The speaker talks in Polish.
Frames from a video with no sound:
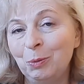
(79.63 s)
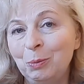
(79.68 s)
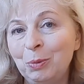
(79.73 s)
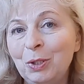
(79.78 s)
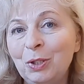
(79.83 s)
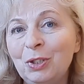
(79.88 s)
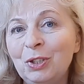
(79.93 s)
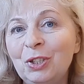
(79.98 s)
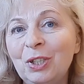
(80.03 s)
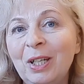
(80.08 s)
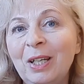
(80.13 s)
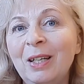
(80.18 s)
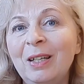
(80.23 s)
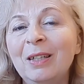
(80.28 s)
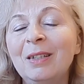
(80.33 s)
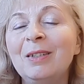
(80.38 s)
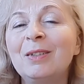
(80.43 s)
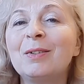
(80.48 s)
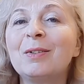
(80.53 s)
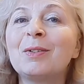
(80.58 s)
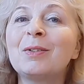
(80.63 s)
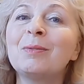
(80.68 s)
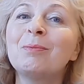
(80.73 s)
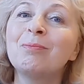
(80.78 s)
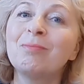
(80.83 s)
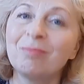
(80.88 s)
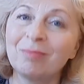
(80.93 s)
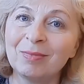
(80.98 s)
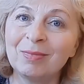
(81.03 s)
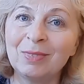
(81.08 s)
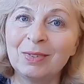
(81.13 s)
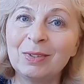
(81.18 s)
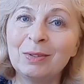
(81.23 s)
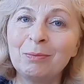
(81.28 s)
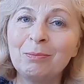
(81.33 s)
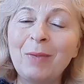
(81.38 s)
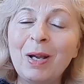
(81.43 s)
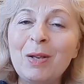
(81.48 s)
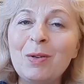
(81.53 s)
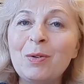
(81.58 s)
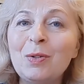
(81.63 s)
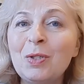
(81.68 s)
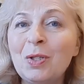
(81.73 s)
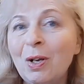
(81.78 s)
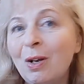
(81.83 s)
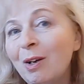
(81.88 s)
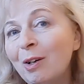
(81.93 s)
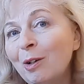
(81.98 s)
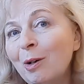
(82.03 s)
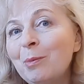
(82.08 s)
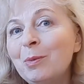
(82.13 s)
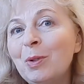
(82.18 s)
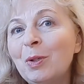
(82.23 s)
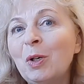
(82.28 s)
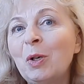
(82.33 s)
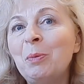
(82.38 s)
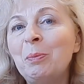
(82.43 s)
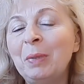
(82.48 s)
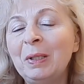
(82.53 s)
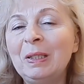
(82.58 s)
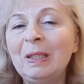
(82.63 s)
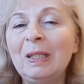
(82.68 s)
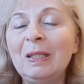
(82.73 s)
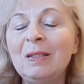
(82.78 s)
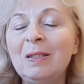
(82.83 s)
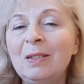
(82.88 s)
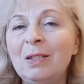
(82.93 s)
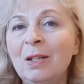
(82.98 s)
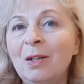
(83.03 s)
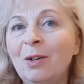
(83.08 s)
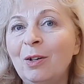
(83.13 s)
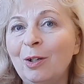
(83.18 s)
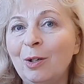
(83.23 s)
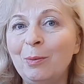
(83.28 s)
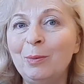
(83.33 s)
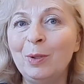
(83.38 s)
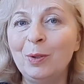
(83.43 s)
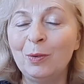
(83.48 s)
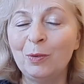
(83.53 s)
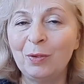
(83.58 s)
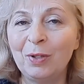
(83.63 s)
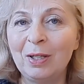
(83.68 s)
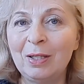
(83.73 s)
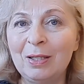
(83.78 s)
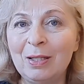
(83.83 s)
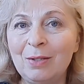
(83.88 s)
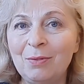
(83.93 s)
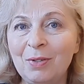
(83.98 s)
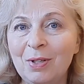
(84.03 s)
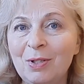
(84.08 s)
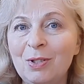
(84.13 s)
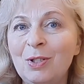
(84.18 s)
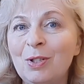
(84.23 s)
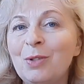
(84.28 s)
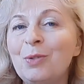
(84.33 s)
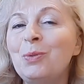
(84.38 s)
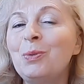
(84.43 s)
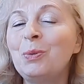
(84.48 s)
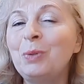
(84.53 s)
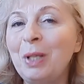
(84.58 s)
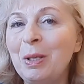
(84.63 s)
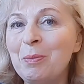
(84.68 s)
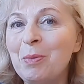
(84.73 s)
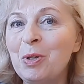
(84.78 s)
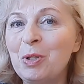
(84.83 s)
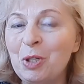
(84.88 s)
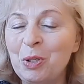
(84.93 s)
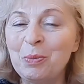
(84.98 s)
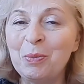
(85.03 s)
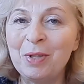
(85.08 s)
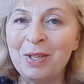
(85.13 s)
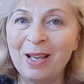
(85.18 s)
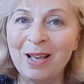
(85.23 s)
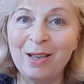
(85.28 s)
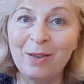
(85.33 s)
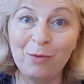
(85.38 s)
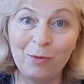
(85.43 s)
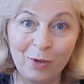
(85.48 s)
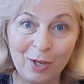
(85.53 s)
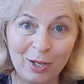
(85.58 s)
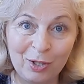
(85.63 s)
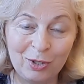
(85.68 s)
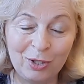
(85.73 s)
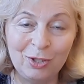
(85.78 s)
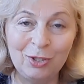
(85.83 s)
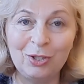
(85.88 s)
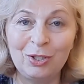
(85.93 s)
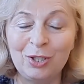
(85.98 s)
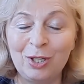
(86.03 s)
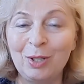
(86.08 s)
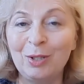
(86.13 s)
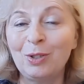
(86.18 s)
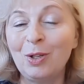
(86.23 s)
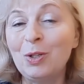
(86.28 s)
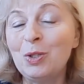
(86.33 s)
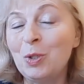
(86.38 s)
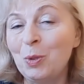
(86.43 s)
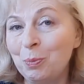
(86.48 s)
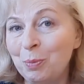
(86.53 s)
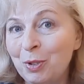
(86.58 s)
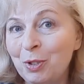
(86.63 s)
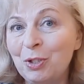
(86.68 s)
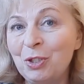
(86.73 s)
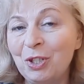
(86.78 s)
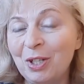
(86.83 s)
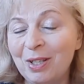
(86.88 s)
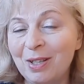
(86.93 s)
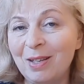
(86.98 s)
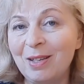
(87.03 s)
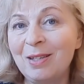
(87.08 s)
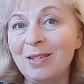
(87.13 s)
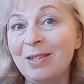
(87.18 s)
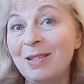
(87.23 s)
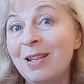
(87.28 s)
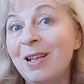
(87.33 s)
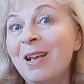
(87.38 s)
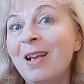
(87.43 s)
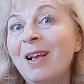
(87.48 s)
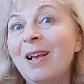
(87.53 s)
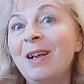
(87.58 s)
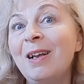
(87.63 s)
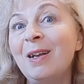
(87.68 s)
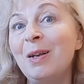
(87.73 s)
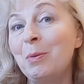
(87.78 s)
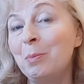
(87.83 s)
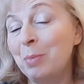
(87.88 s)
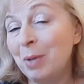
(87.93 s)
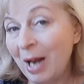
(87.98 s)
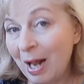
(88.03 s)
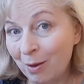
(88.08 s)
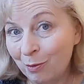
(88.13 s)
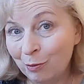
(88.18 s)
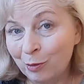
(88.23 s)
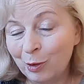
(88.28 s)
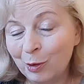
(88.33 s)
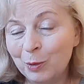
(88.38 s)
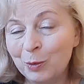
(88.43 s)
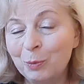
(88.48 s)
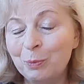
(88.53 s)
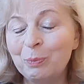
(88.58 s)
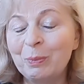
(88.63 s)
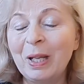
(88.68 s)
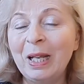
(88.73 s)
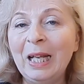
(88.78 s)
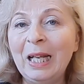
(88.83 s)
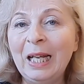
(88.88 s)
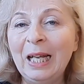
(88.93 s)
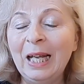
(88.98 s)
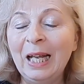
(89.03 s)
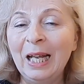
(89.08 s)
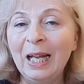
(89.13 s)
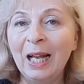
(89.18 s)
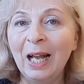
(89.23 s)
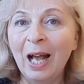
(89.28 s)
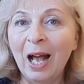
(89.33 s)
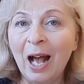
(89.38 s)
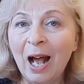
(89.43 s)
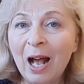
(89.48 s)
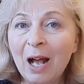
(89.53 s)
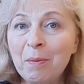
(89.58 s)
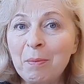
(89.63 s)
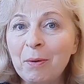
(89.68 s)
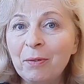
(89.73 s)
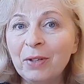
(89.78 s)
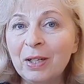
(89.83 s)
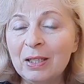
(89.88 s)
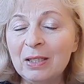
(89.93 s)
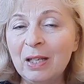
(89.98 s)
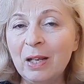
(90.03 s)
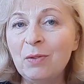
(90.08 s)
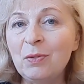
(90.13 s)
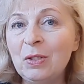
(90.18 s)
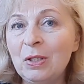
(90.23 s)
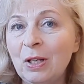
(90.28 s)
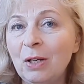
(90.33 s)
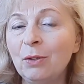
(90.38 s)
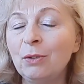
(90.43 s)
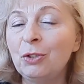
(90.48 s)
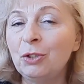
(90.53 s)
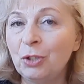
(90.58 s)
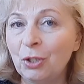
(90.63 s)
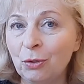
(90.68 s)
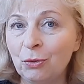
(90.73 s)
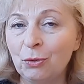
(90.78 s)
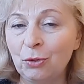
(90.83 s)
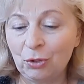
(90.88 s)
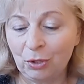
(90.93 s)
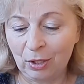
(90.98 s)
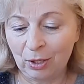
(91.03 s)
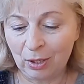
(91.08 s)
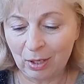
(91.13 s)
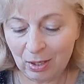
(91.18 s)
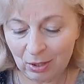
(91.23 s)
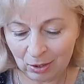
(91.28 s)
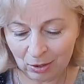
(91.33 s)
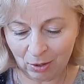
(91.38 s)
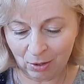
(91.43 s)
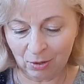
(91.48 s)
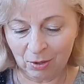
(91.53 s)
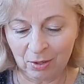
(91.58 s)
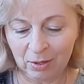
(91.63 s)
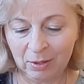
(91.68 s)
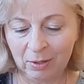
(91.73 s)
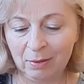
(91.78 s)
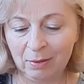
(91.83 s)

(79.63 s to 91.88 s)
pisze mając ogromną kompetencję, ogromną wiedzę, więc tutaj możemy jej wierzyć, że to, co pisze, jest prawdą. A powracając do książki, jest to